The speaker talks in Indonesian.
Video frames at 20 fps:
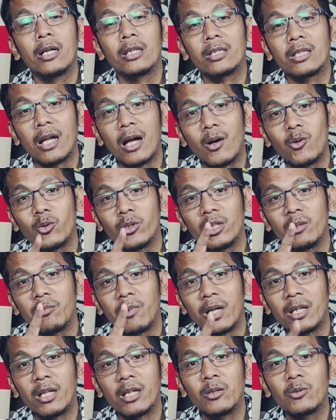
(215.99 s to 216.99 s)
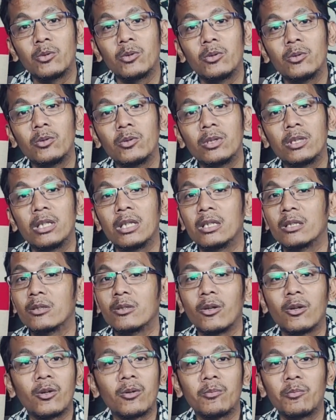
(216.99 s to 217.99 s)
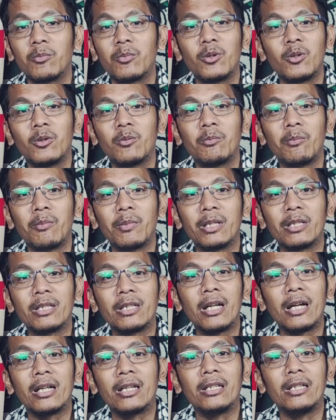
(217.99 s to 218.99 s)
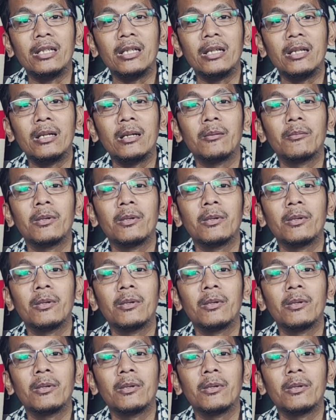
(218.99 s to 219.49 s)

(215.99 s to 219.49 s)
Tahun di mana dulu TikTok belum menjadi